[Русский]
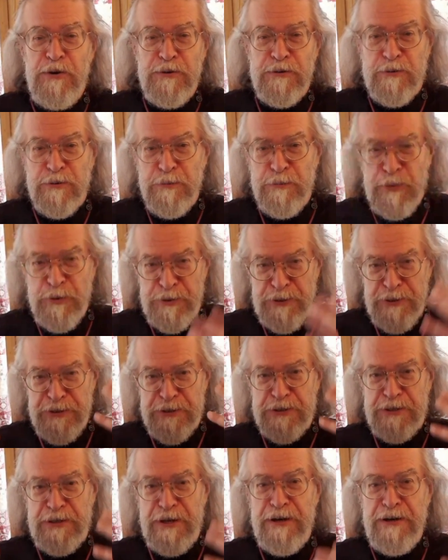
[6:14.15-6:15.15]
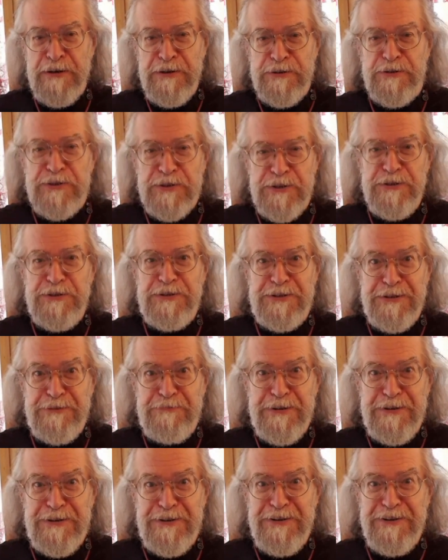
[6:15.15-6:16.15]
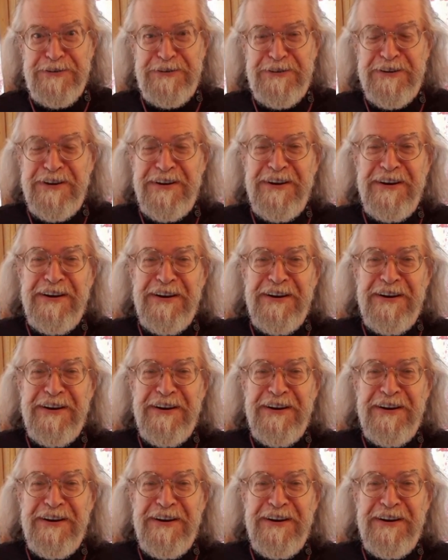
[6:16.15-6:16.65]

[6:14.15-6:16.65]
он глубокий старец, 65 лет.